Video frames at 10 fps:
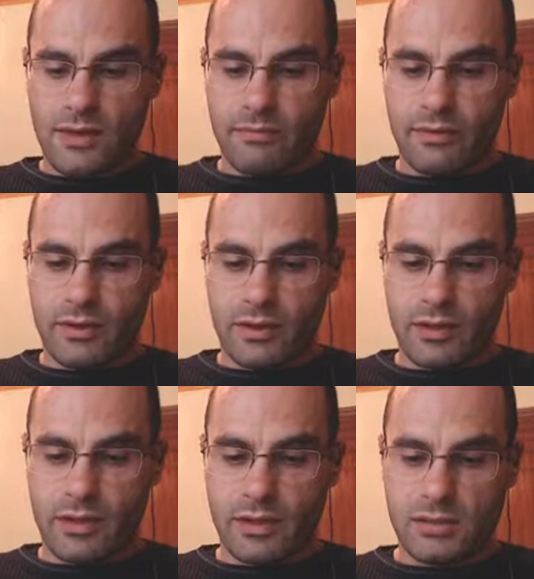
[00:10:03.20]

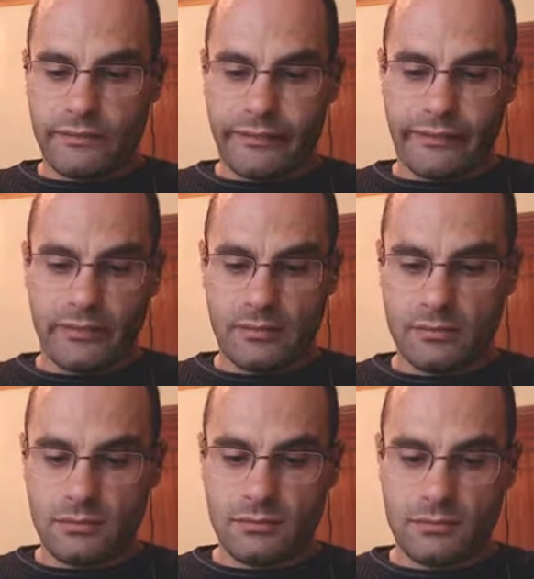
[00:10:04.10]
pues...
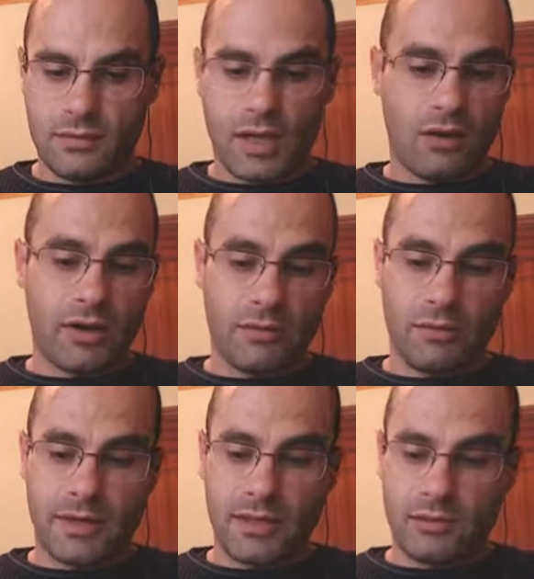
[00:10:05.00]
voy a coger
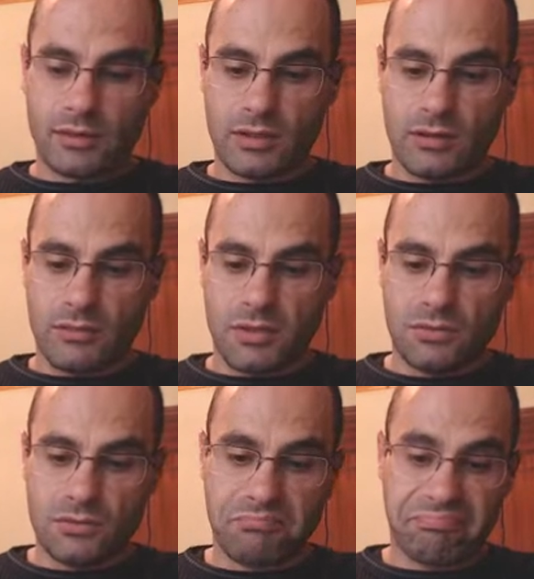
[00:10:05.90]
bombarderos, que tengo
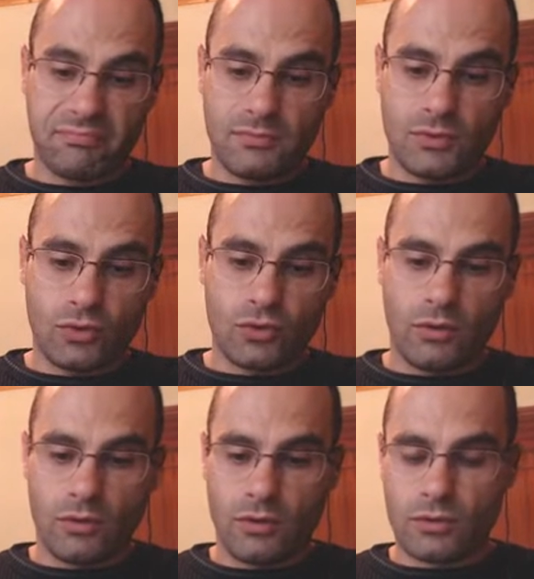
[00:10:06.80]
menos. No uso
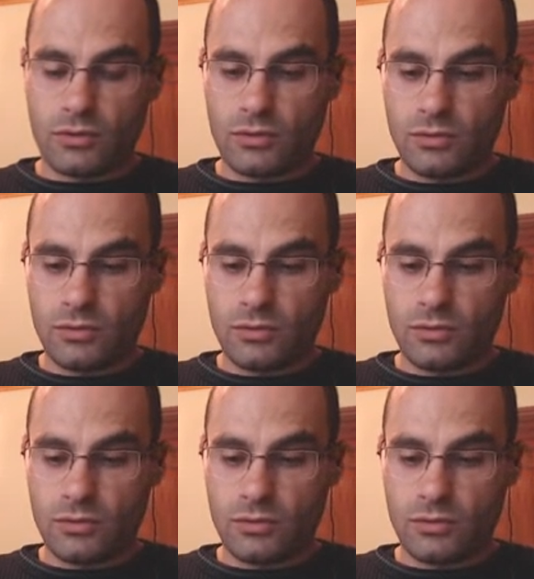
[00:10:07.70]
ninguno de los dos.